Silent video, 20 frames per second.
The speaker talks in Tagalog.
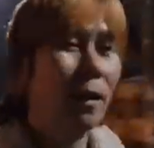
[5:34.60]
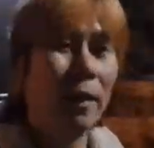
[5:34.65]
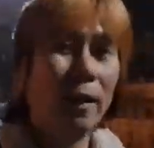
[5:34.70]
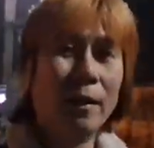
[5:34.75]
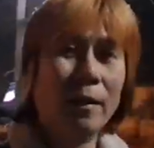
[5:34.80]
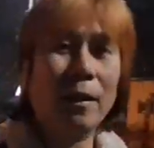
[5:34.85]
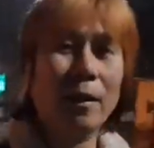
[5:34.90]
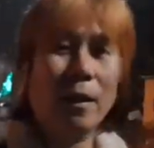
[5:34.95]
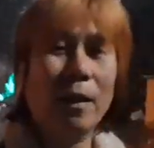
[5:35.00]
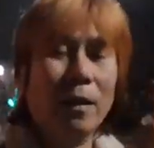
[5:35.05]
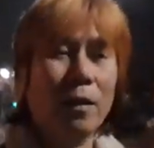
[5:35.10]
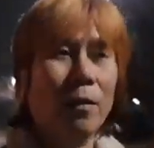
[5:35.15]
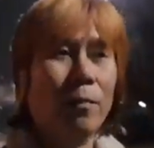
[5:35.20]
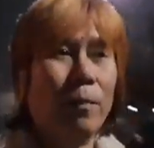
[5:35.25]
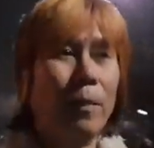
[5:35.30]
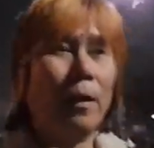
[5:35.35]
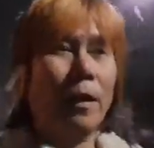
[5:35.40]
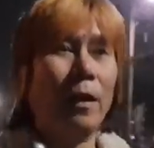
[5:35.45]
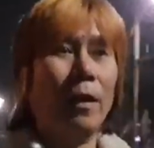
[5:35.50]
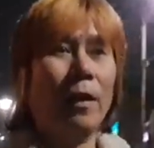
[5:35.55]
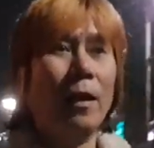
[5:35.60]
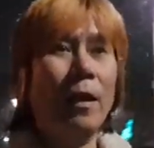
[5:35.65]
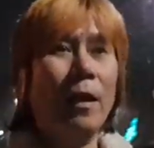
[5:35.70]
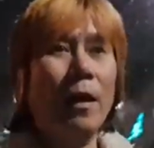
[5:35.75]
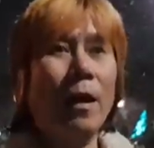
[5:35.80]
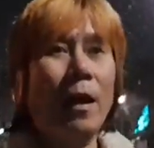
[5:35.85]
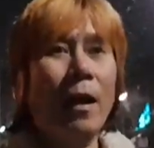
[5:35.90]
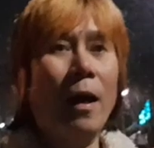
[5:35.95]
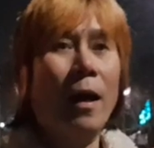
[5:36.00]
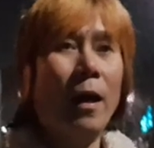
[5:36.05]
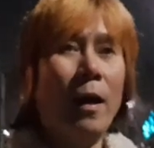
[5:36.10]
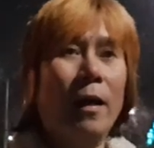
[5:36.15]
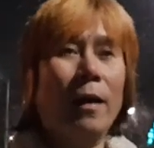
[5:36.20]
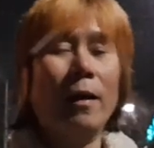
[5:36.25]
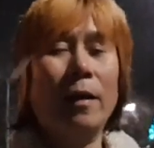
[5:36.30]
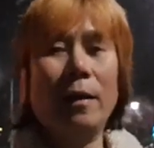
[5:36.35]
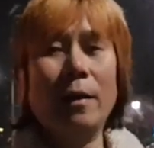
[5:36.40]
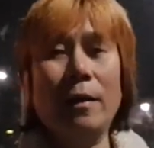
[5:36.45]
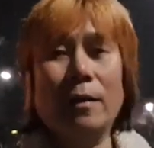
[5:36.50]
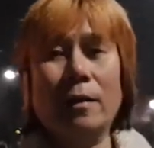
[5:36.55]
kitang-kita pa rin ang
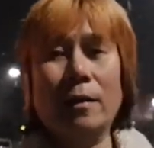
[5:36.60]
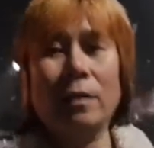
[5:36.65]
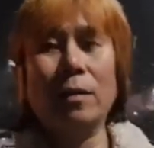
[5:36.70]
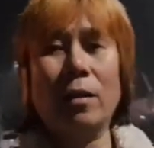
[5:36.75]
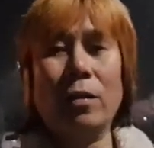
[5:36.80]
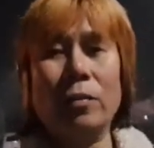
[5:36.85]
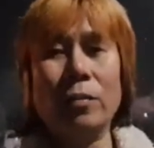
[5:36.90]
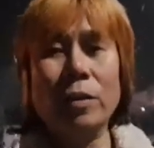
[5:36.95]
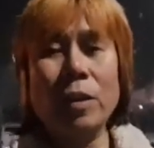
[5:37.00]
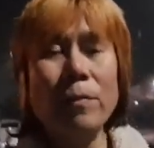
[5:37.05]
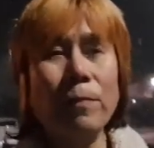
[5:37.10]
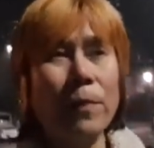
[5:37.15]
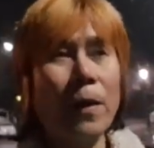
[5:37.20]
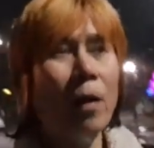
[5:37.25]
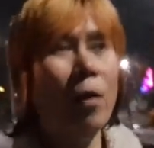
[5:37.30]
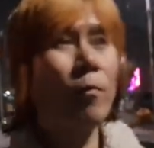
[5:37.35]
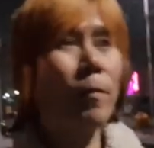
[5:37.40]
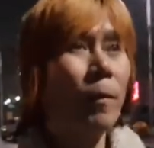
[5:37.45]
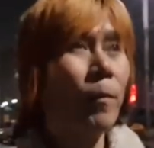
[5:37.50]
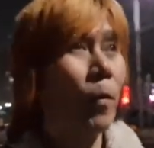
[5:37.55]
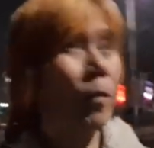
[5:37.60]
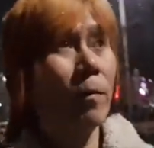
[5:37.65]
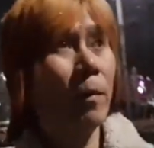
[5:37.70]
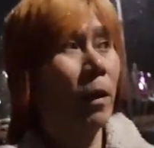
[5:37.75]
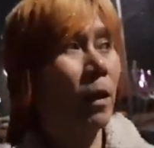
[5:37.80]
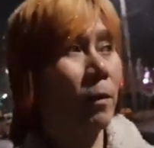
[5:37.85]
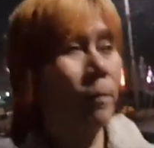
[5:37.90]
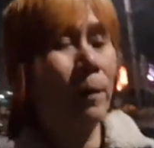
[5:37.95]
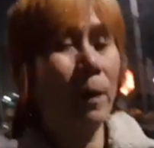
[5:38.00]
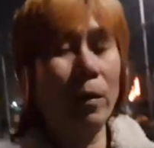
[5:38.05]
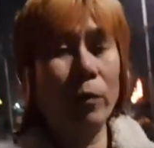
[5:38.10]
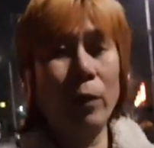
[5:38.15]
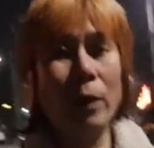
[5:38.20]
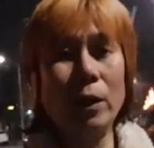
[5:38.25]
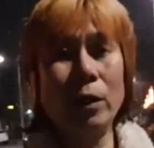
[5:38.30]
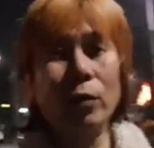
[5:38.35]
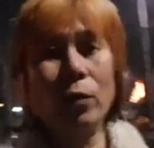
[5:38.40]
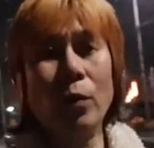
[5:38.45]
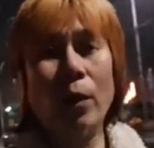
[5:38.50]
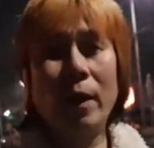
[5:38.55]
isnaw. Siyempre, ako pa po yung
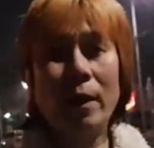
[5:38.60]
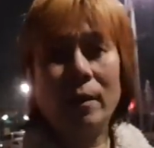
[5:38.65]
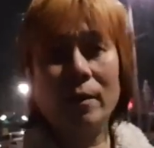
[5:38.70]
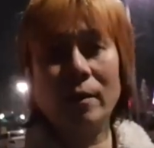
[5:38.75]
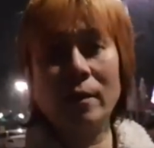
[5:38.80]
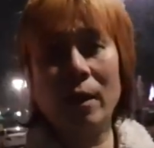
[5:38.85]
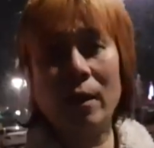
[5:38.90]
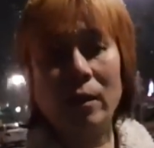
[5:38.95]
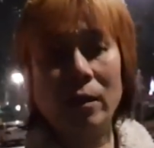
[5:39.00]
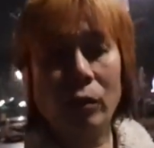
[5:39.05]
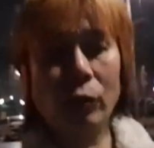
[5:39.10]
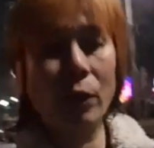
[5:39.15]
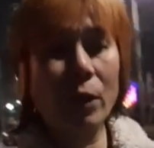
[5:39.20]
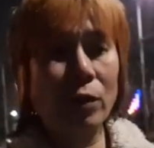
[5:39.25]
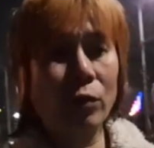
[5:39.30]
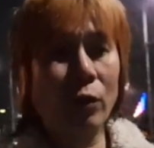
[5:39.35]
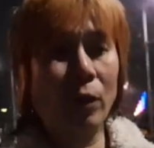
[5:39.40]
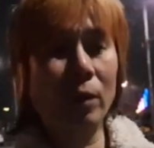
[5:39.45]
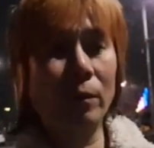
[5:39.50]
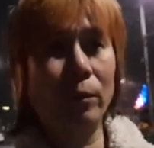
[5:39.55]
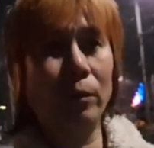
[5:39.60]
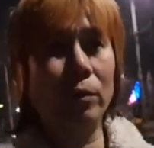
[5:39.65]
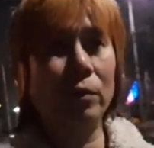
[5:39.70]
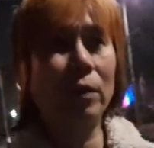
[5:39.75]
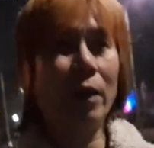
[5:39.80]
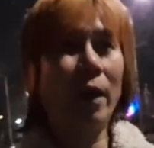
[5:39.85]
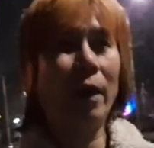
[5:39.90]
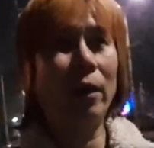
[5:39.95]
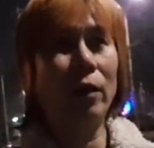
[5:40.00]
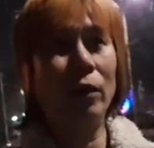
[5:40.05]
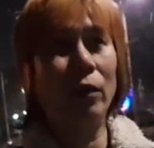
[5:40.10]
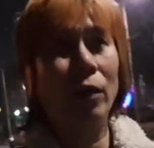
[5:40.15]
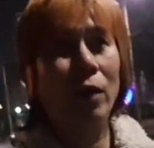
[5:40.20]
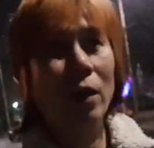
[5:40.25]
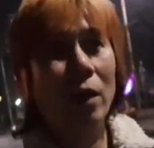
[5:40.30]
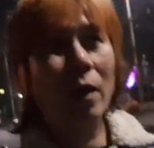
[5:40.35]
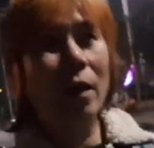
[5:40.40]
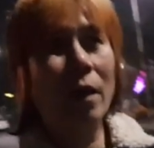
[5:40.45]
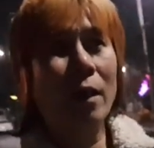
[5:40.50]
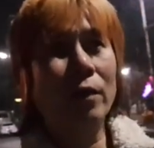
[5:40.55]
makipagkwentuhan sa inyo. Kwentuhan po tayo
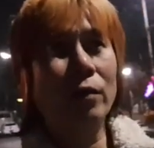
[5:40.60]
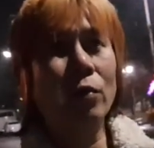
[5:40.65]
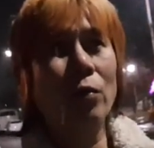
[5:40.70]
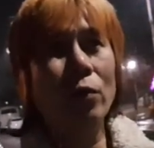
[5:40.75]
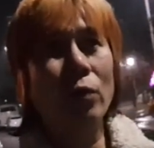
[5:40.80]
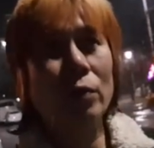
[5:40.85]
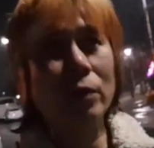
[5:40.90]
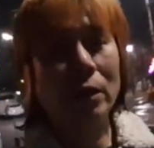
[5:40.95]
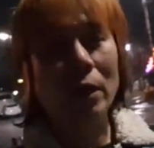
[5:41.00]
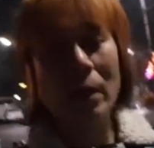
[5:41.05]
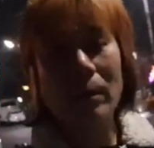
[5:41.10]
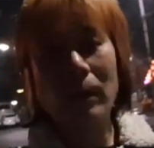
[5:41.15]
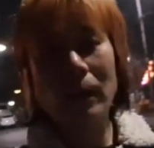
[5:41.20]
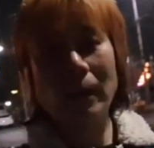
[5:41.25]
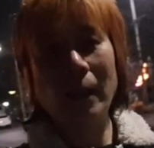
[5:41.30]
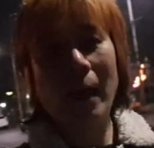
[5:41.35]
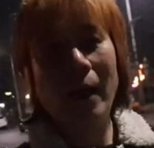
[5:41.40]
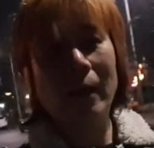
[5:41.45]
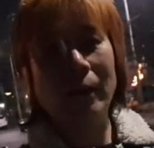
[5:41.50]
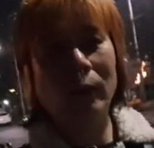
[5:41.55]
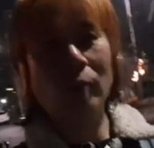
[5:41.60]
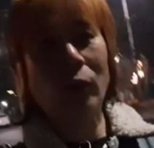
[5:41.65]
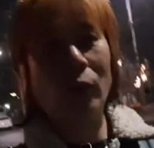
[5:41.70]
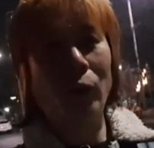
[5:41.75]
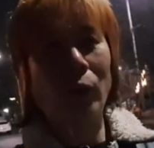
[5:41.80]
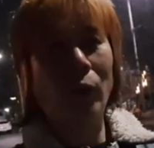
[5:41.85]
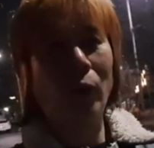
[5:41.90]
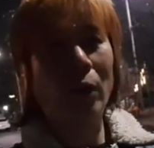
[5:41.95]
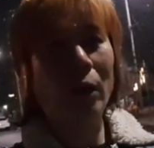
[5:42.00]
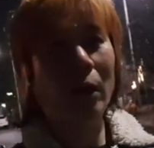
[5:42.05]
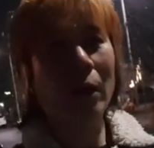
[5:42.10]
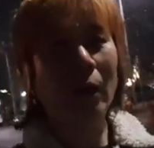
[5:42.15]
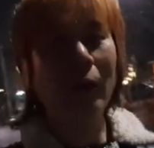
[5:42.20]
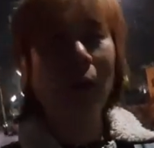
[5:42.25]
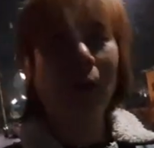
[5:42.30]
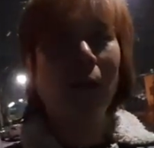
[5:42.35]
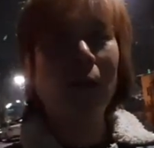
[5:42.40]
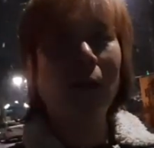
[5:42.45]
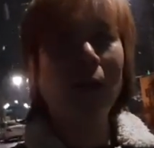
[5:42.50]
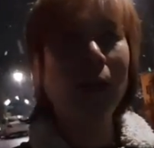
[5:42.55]
tungkol sa kabataan ko.
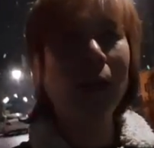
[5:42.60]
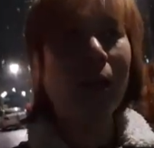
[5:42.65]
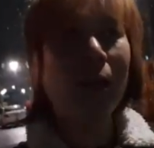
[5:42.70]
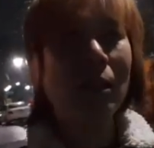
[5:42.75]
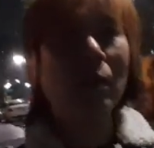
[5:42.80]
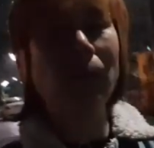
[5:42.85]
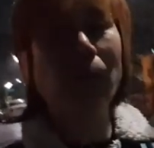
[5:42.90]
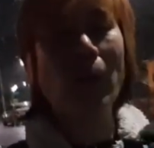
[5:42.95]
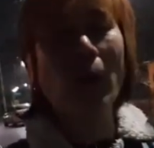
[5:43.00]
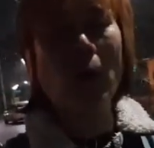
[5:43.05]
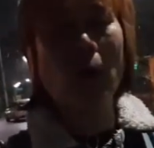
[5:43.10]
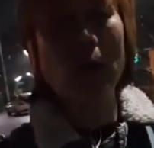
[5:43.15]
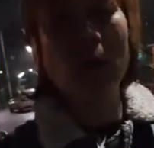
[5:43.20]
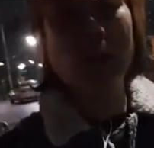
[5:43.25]
Eh, nag-iisip po ako